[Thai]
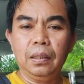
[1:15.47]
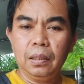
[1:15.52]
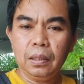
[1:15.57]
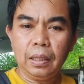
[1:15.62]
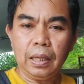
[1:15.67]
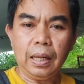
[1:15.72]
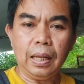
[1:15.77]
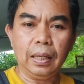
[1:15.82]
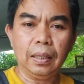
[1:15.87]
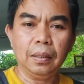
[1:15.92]

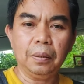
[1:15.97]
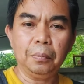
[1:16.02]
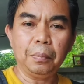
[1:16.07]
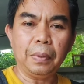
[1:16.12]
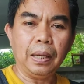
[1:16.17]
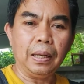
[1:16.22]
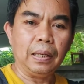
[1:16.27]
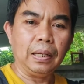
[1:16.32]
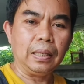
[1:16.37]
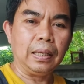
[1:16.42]
ครั้ง
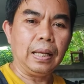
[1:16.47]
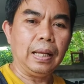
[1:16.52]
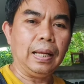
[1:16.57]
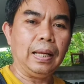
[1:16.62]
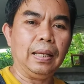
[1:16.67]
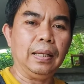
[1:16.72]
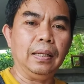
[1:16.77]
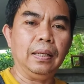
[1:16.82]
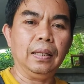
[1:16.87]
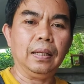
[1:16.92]
บางอากา
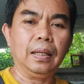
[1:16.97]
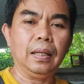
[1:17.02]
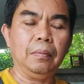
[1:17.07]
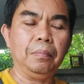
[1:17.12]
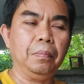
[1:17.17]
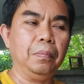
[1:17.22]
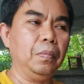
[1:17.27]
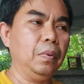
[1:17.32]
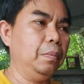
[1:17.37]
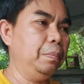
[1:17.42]
รนะครับ
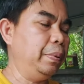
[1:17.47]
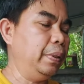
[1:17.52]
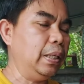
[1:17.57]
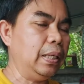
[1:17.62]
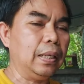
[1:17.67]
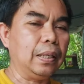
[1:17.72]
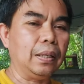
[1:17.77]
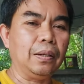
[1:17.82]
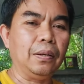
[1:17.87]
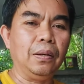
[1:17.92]
เพื่อ
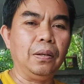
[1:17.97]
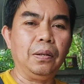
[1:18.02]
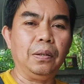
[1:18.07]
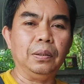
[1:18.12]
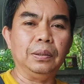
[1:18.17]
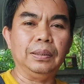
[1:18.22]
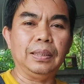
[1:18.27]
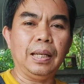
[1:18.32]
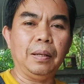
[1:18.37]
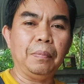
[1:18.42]
นๆ ก็
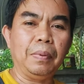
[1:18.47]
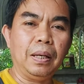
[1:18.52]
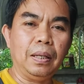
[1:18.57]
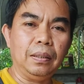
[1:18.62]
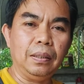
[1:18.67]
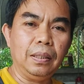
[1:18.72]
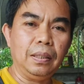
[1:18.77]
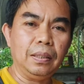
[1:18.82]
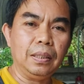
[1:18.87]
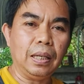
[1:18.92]
สามารถ
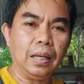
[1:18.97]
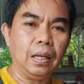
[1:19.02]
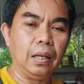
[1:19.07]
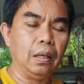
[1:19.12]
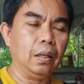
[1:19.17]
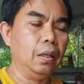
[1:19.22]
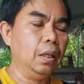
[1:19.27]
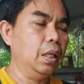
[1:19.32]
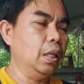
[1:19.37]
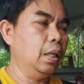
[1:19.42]
ที่จะ
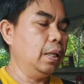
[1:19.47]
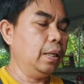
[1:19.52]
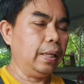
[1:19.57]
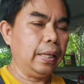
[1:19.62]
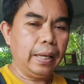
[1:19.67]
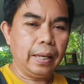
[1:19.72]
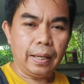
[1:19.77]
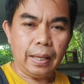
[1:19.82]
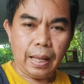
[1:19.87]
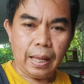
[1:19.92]

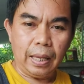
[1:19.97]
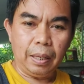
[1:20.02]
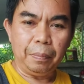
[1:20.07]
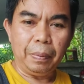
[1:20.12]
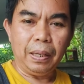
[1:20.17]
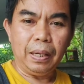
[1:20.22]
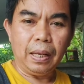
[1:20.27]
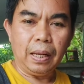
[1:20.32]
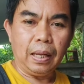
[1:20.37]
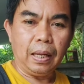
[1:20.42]
แก้ไข
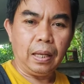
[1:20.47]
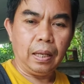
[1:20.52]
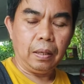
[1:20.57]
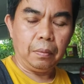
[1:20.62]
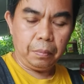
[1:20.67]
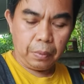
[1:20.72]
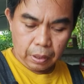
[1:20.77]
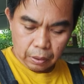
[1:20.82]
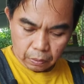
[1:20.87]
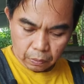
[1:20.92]
ปัญหา
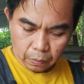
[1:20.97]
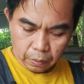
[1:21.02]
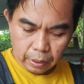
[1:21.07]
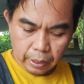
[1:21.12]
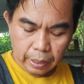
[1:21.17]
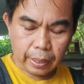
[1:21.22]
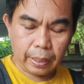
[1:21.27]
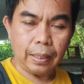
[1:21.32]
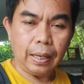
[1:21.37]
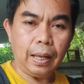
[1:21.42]
เบื้องต้น
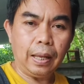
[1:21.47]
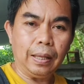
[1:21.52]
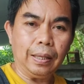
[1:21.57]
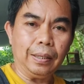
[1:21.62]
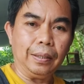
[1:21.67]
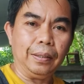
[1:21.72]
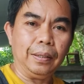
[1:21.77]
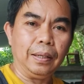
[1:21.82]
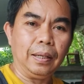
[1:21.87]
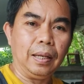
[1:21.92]
เองได้
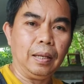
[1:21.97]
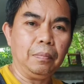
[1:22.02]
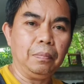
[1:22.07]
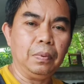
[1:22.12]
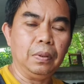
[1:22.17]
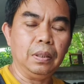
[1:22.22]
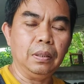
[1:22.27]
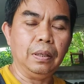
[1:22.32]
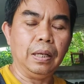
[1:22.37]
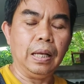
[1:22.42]
นะครับ
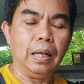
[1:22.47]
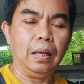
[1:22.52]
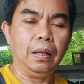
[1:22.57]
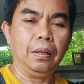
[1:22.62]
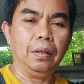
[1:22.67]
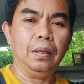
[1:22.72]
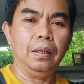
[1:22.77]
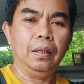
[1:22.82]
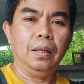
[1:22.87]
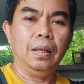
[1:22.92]
หรือ
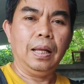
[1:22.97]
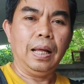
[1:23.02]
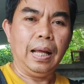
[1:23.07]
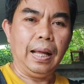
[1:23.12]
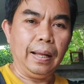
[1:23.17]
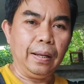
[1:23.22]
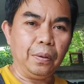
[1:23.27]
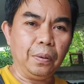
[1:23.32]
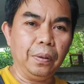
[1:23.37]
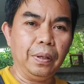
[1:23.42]

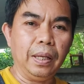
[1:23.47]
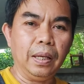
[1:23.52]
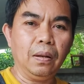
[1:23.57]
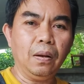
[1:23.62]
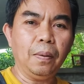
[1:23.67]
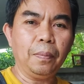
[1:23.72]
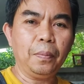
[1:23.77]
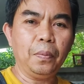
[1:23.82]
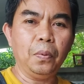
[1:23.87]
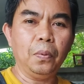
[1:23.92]
หาคนในค
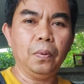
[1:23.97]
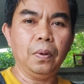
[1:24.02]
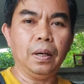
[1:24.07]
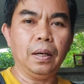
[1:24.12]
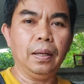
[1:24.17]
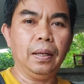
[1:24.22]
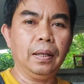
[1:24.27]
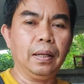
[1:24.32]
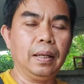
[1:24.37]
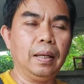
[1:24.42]
รอบครัว
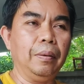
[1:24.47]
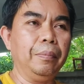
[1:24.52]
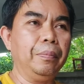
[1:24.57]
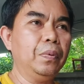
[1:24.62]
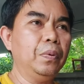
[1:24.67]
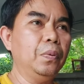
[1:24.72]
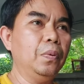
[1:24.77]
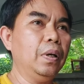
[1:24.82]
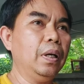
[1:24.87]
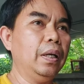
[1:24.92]
นะครับ
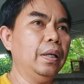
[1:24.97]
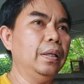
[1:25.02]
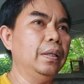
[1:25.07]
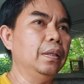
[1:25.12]
ช่วย